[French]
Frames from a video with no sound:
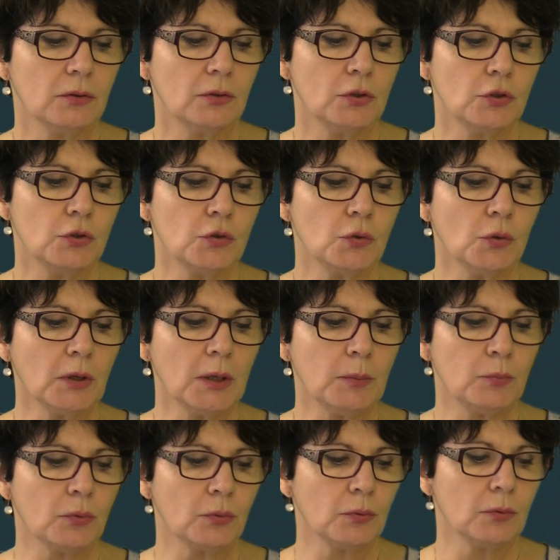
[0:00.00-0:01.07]
je serai
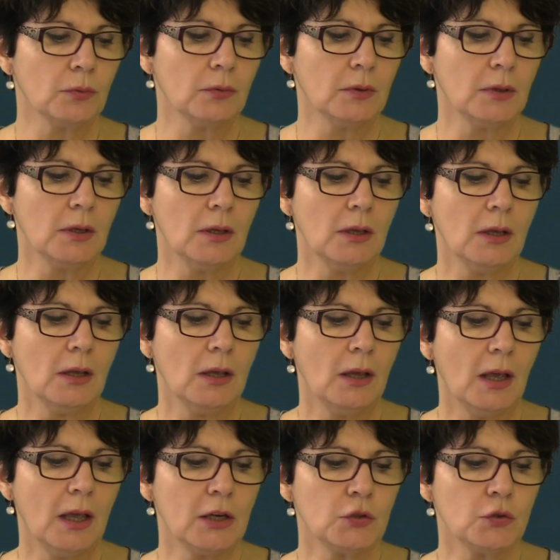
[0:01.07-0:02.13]
pour eux
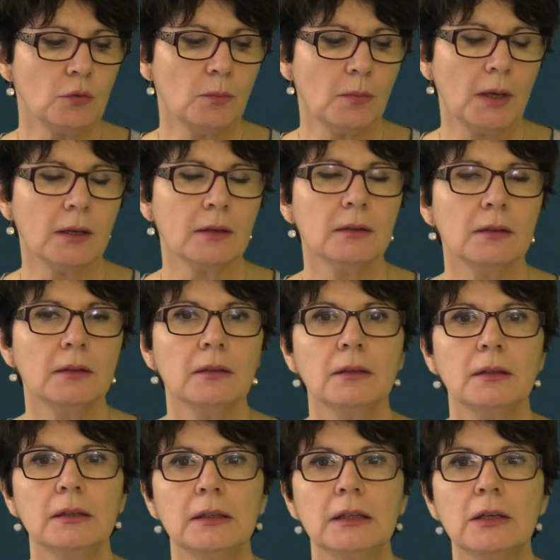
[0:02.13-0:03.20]
un chemin
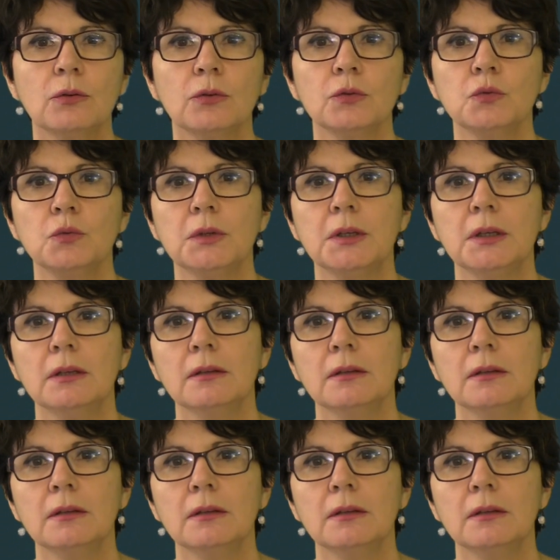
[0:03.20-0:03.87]
qui conduit